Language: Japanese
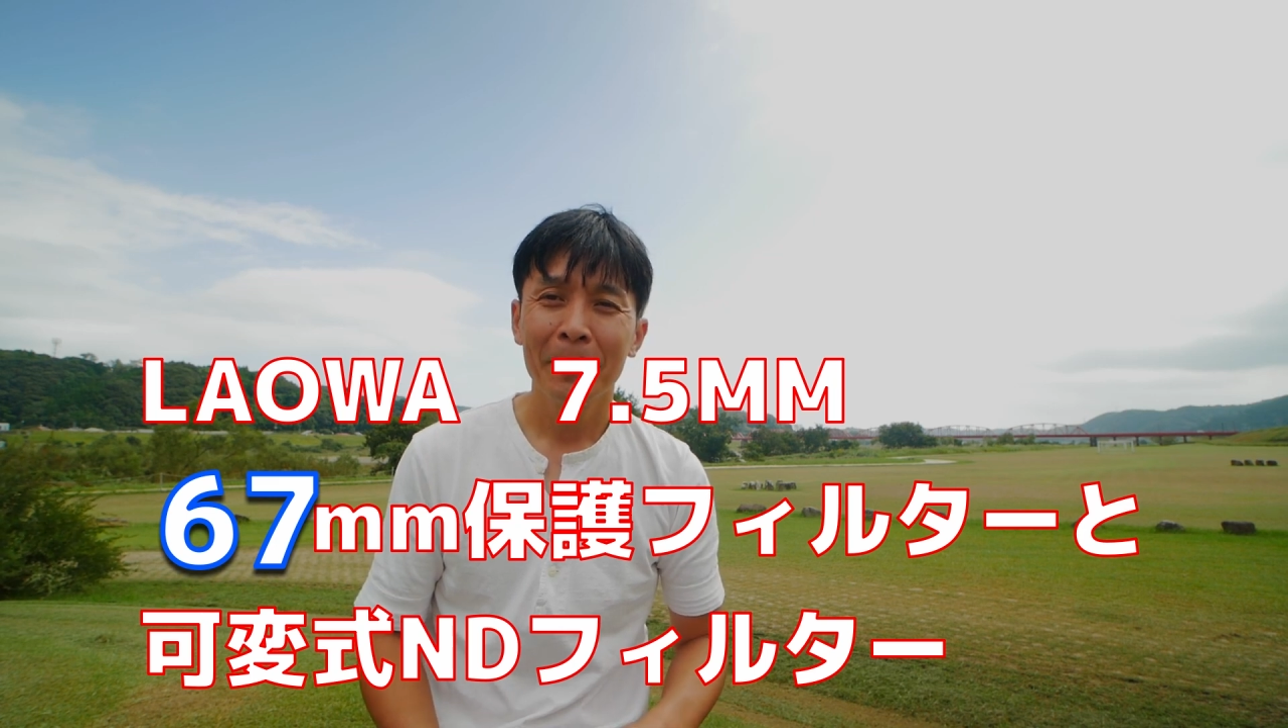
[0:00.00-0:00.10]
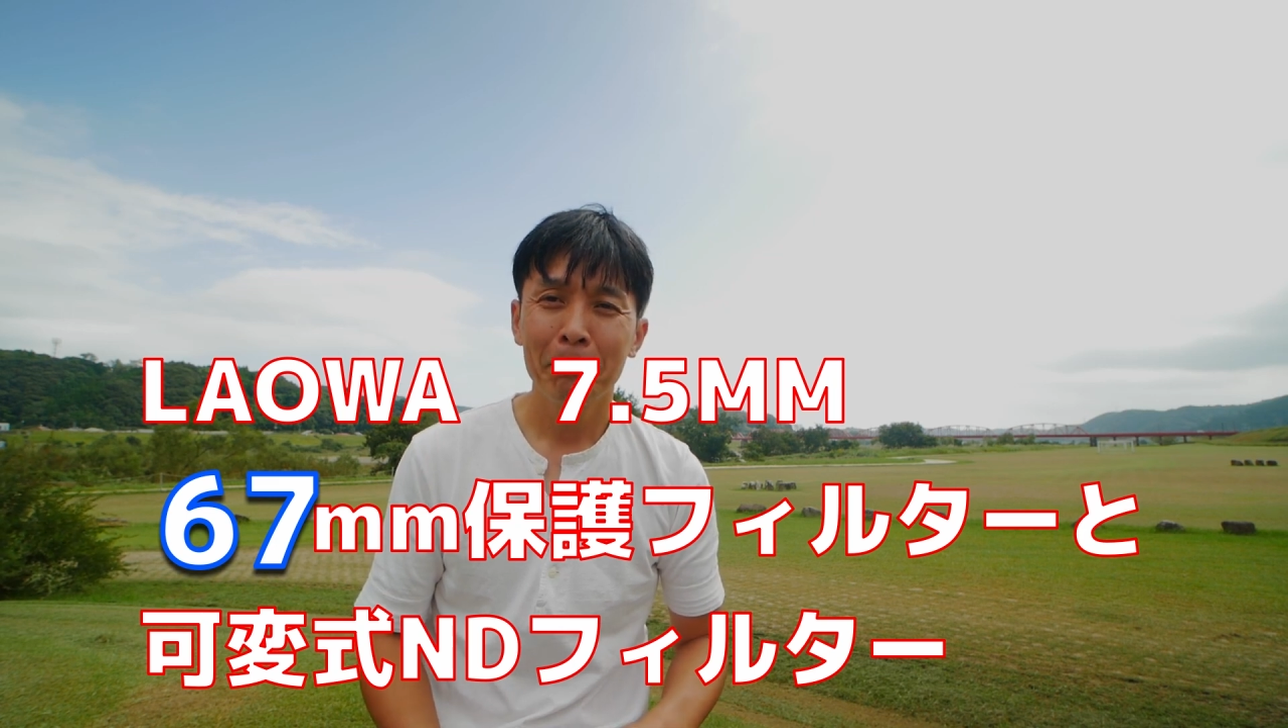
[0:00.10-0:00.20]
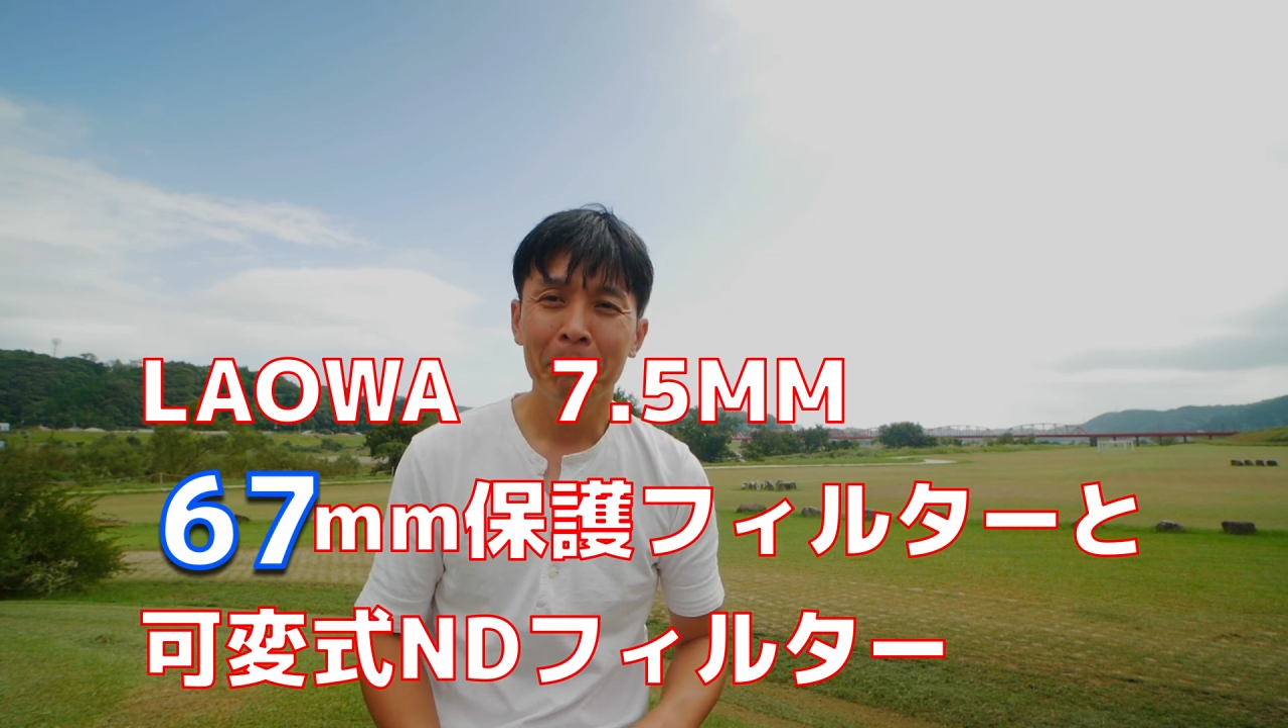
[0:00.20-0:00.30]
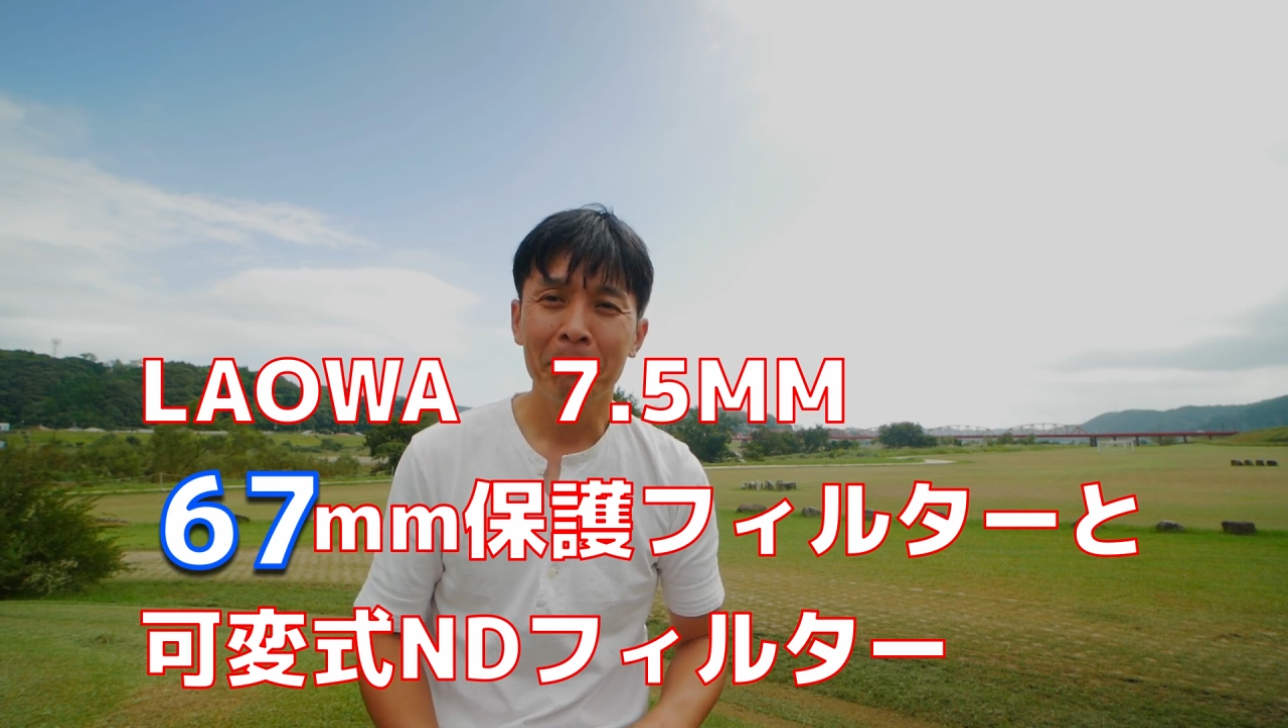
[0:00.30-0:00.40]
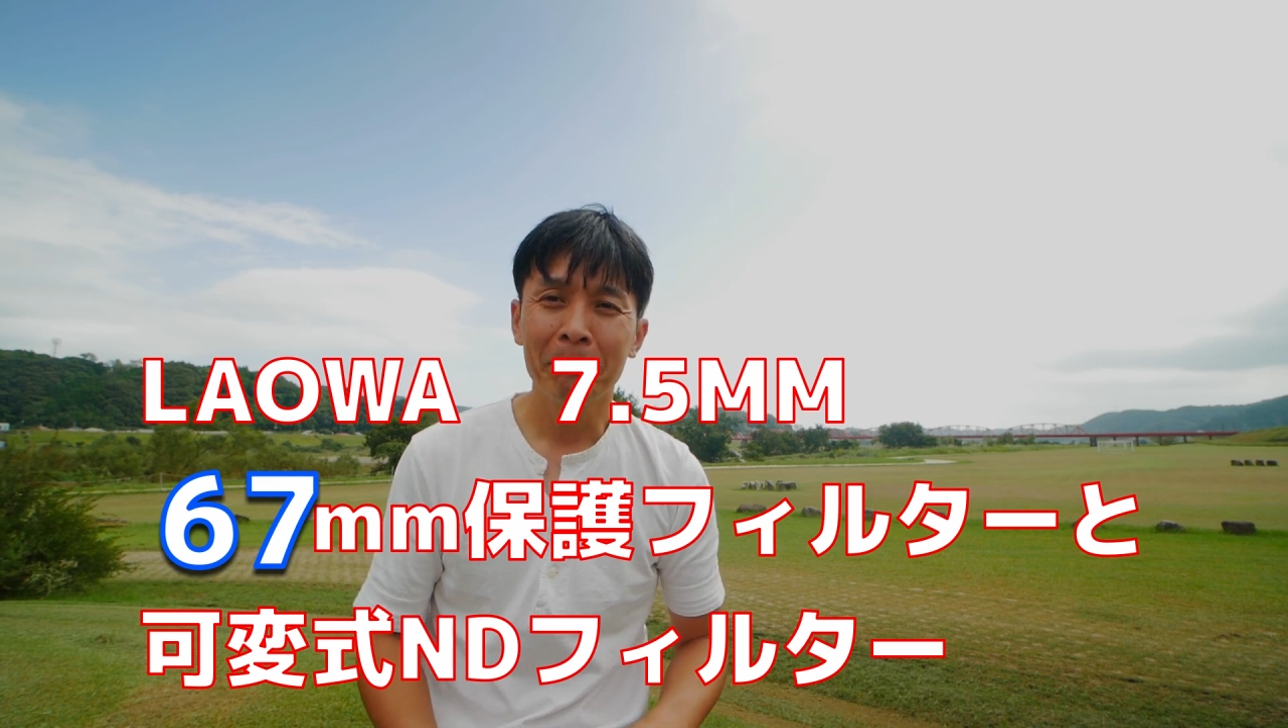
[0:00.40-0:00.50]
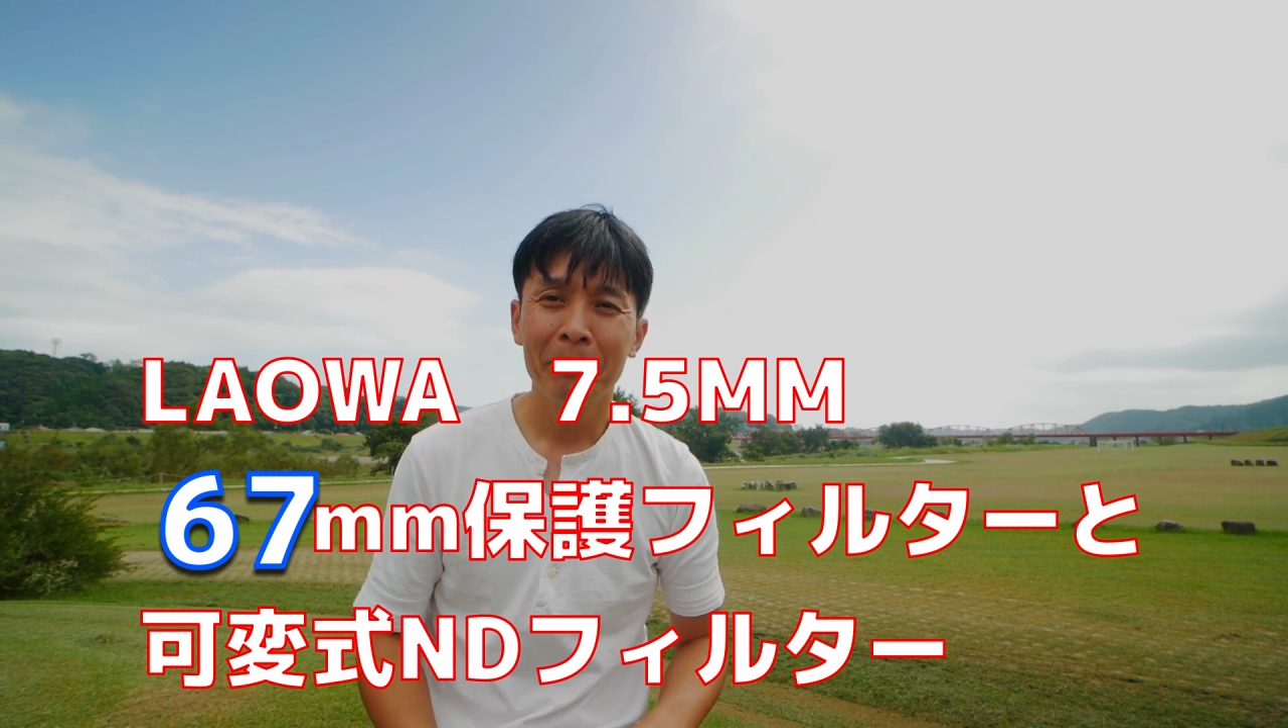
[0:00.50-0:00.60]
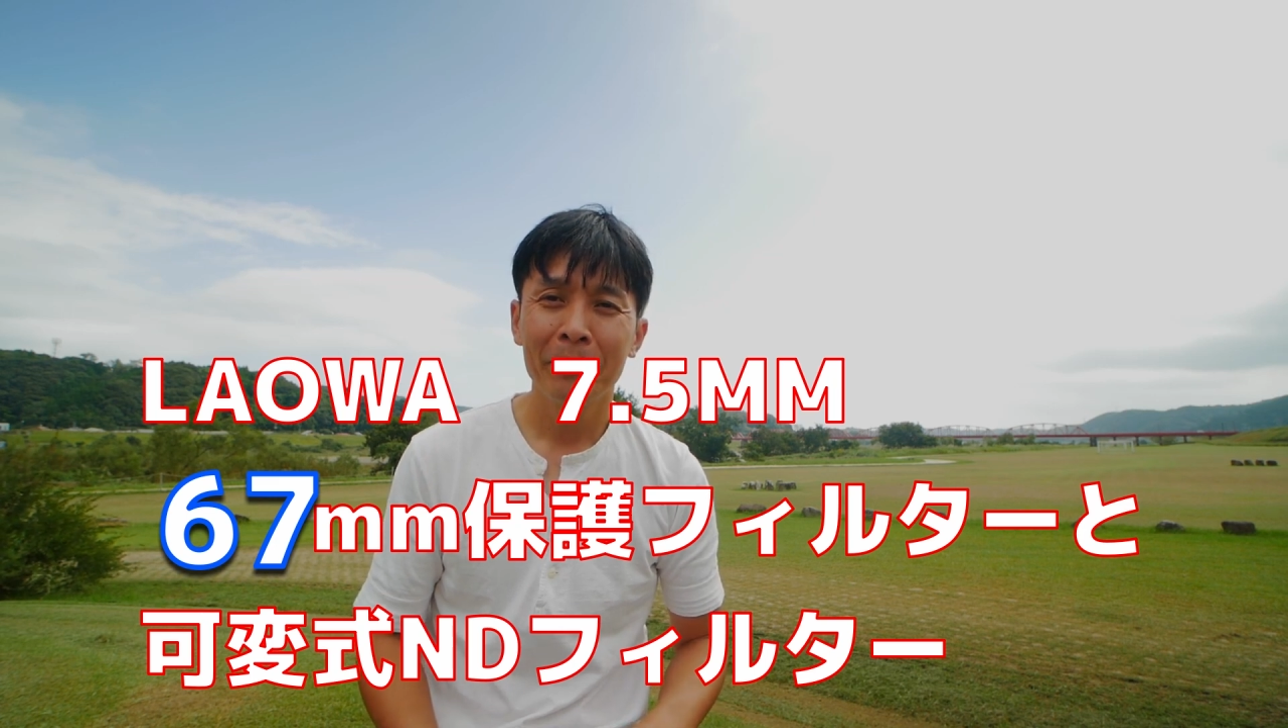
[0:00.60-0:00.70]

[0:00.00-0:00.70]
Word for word: うん、